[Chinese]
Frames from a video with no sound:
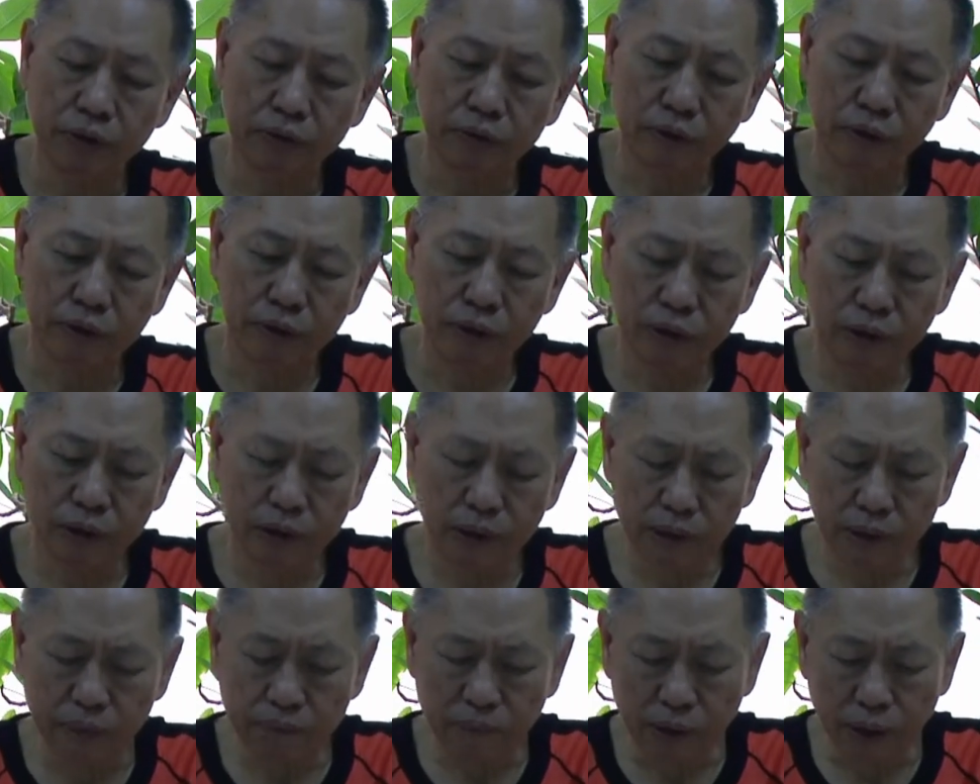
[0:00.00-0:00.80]
所
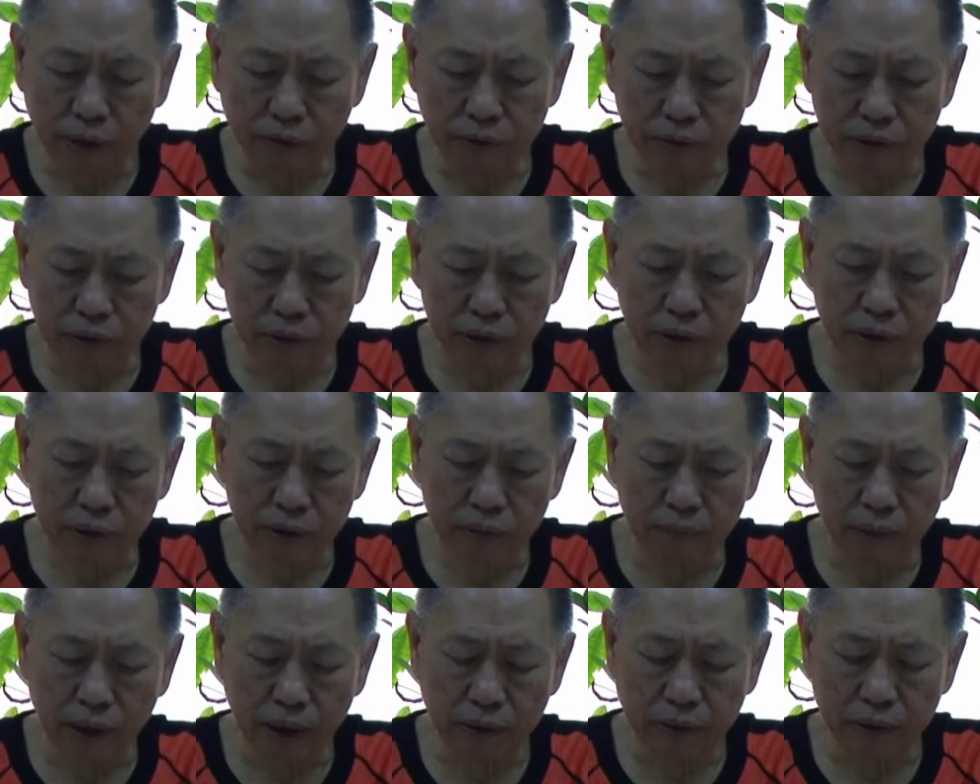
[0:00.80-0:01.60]
以表示
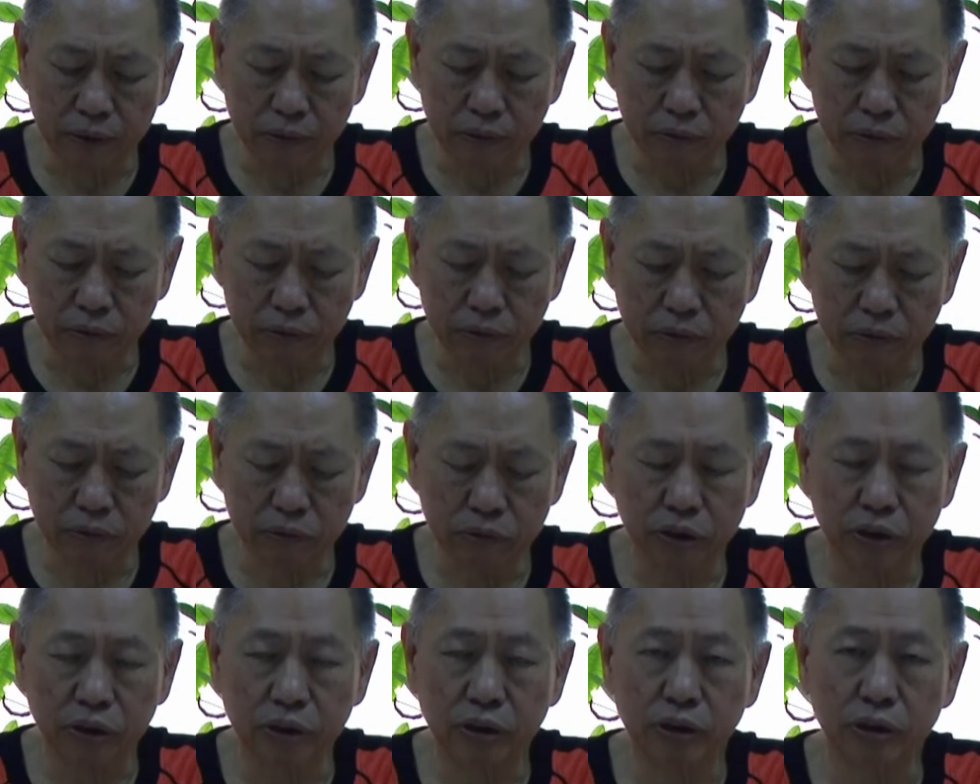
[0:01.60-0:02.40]
马政
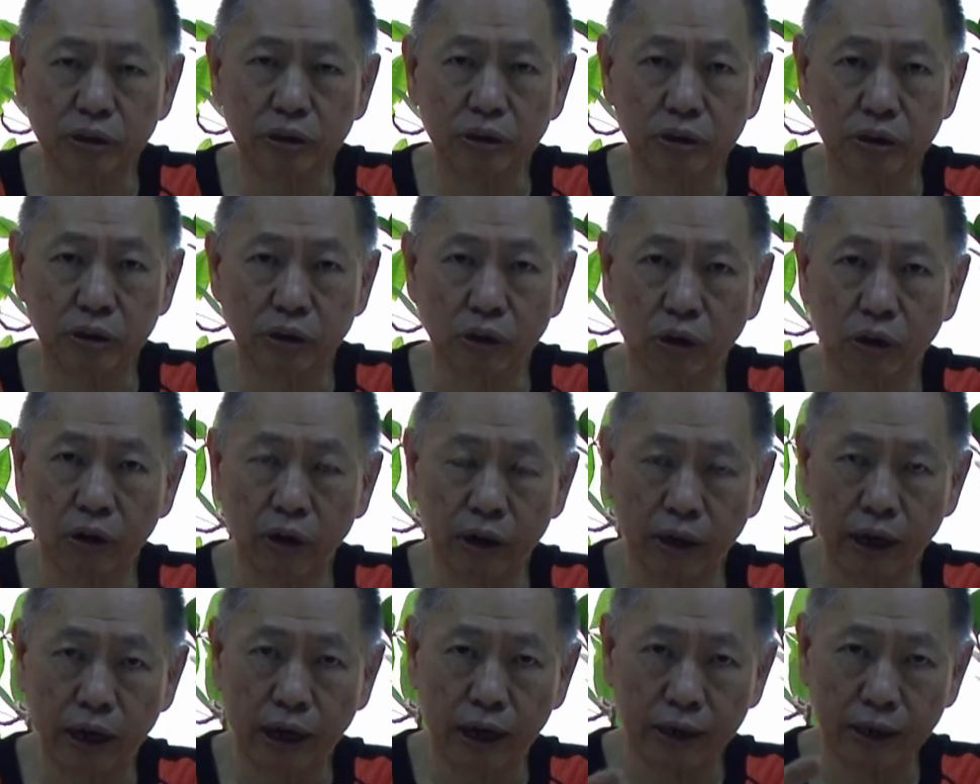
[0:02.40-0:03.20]
府伊用
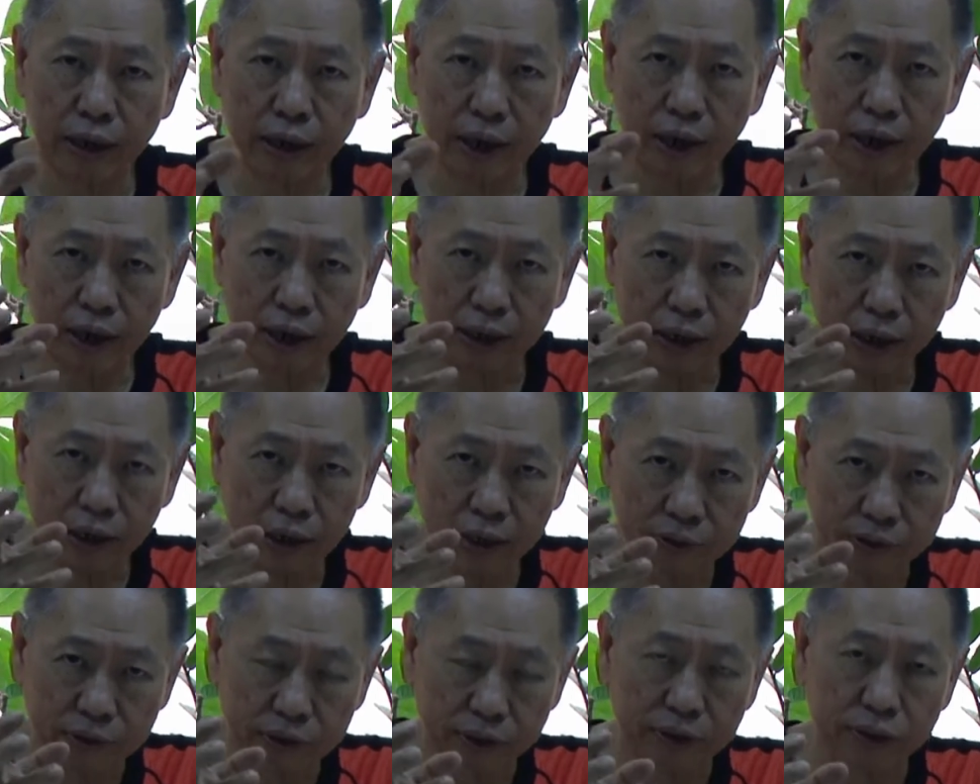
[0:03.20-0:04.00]
诶人哪来
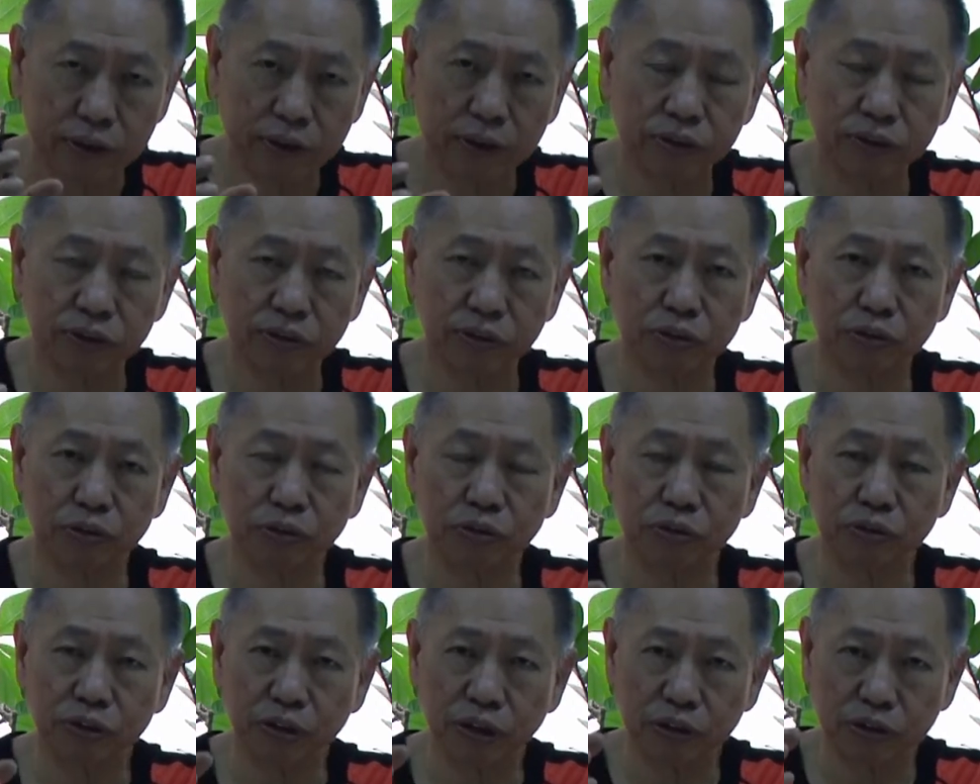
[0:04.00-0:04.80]
哪些时
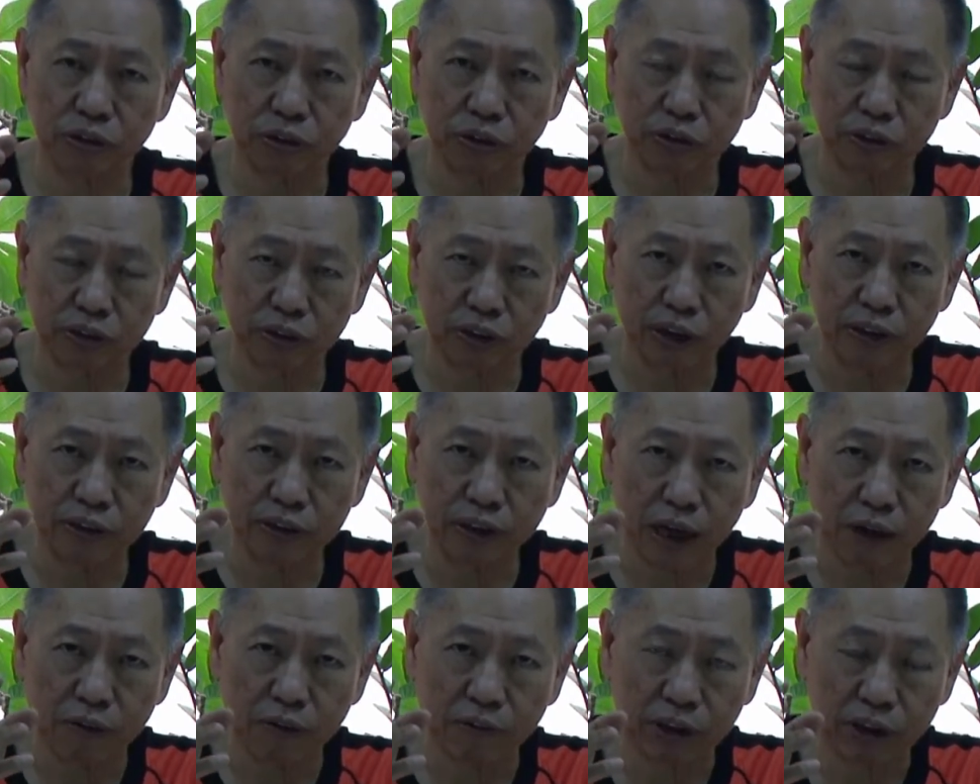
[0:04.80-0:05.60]
阵，这就是
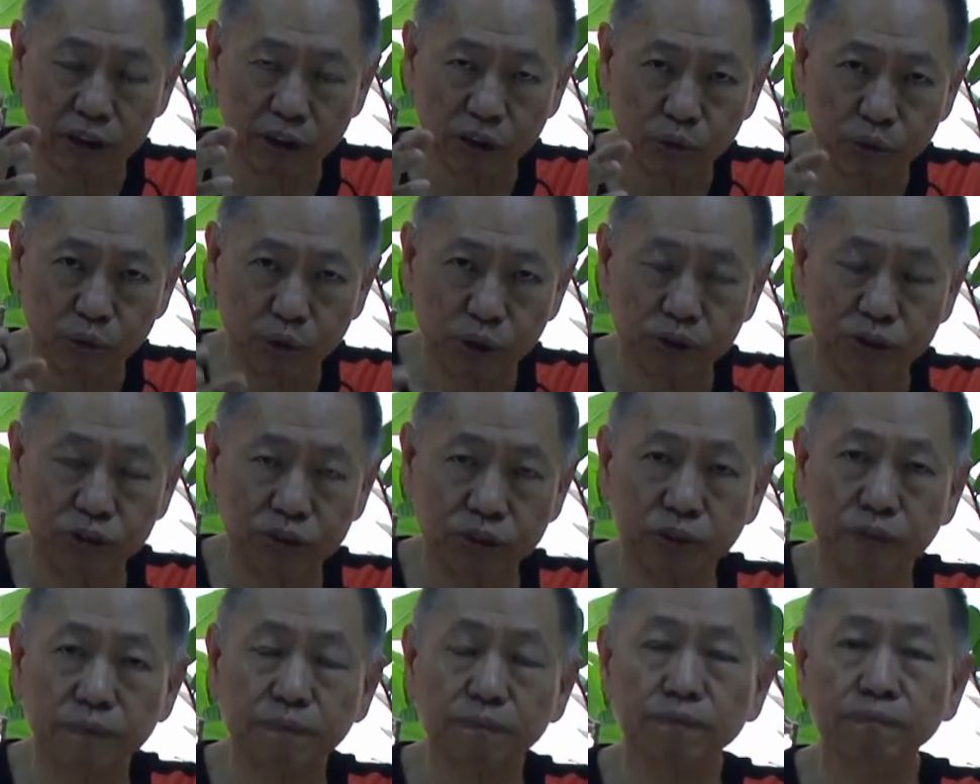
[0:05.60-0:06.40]
咱台湾诶危
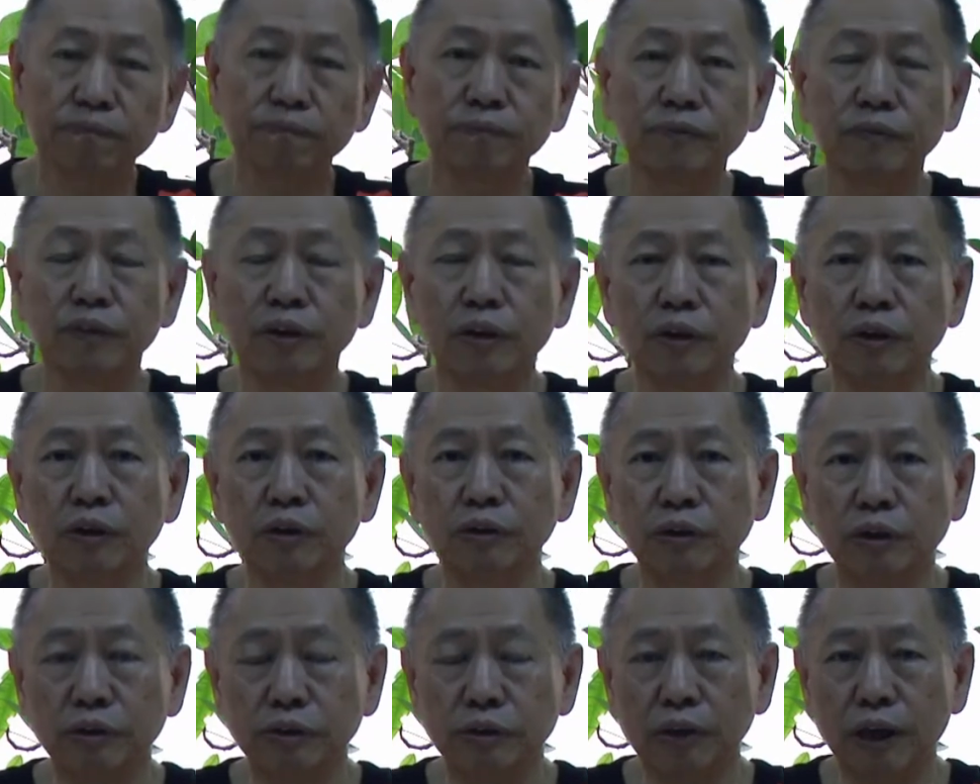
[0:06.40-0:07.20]
机，
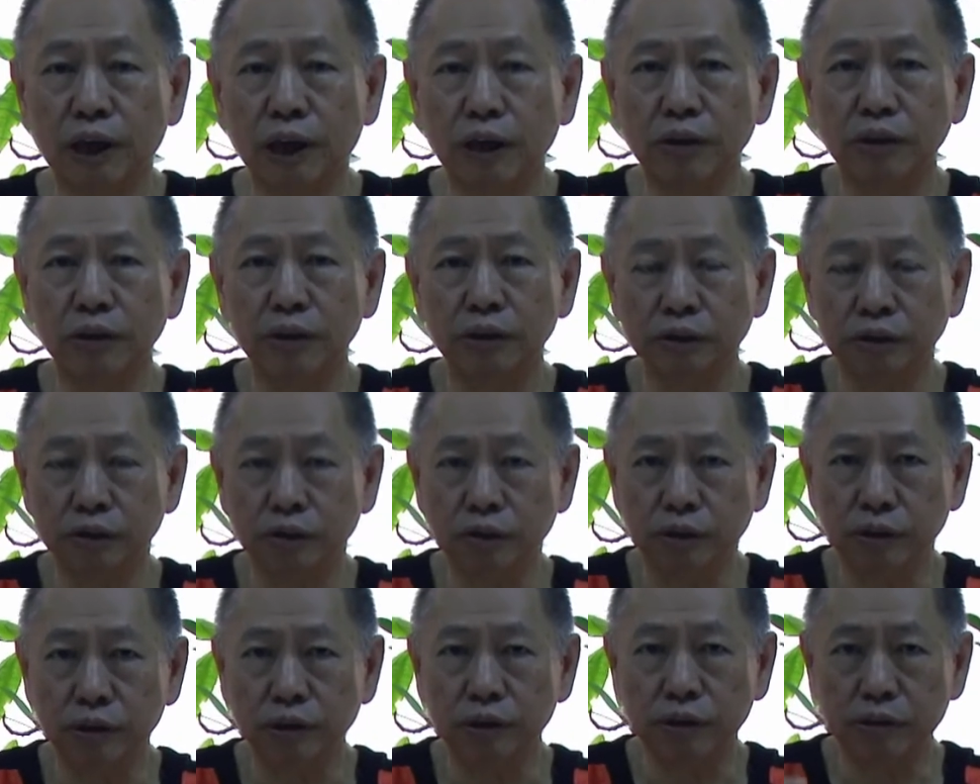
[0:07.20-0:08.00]
就是啦，
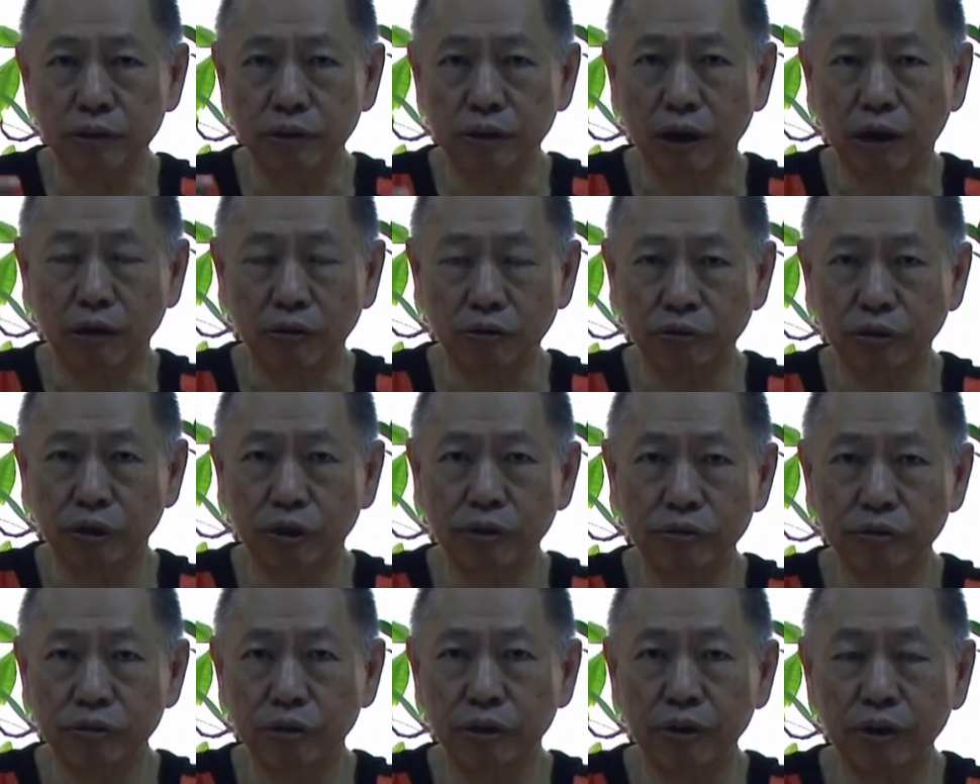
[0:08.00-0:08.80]
以小
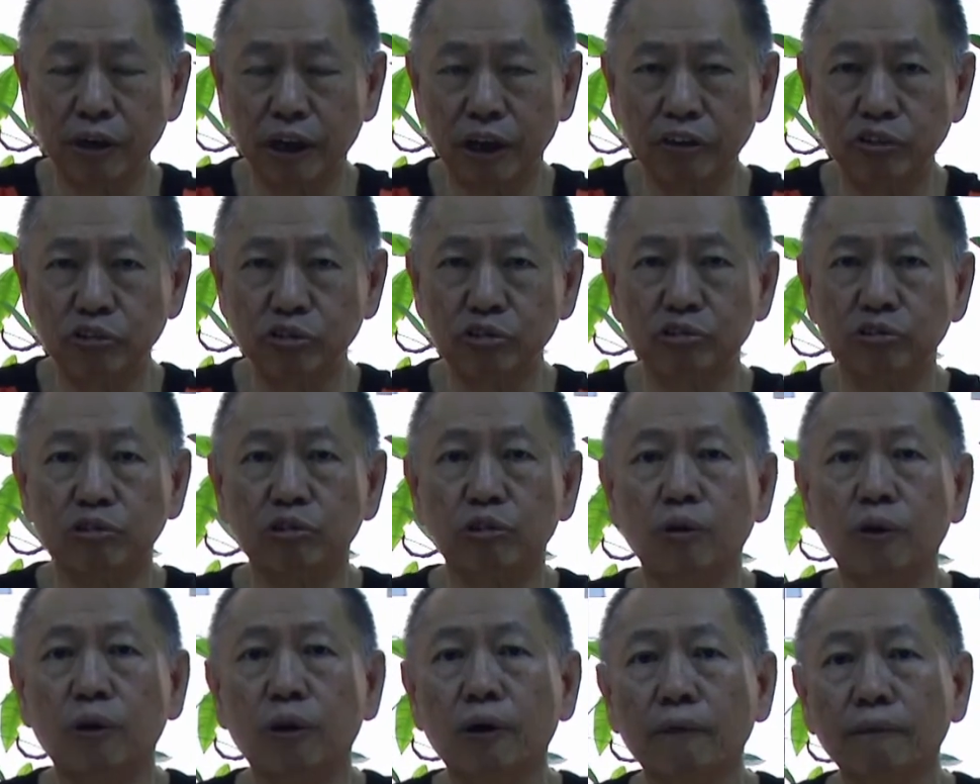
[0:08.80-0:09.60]
圈圈来治
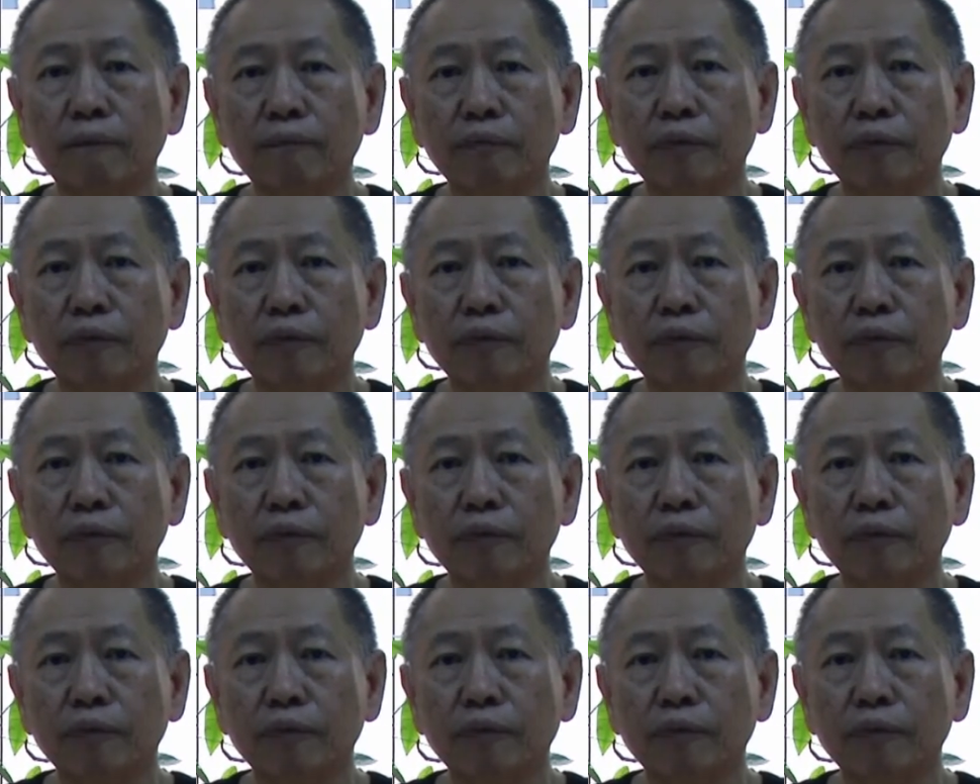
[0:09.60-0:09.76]
国。